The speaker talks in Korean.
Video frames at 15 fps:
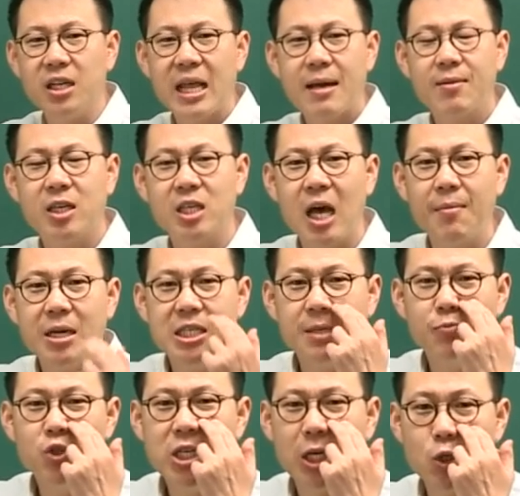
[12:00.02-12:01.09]
그나, 그나마 이제
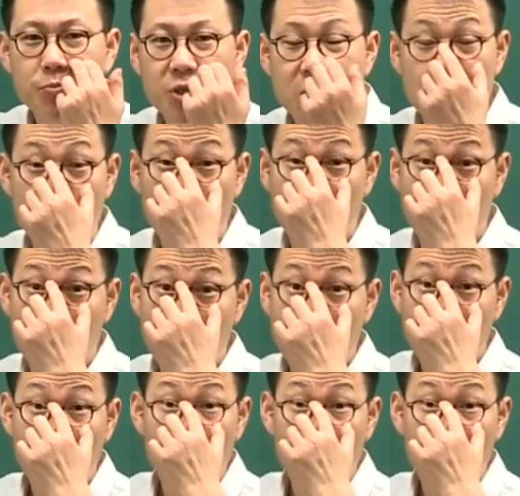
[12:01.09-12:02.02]
문제가 좀 쉬워요.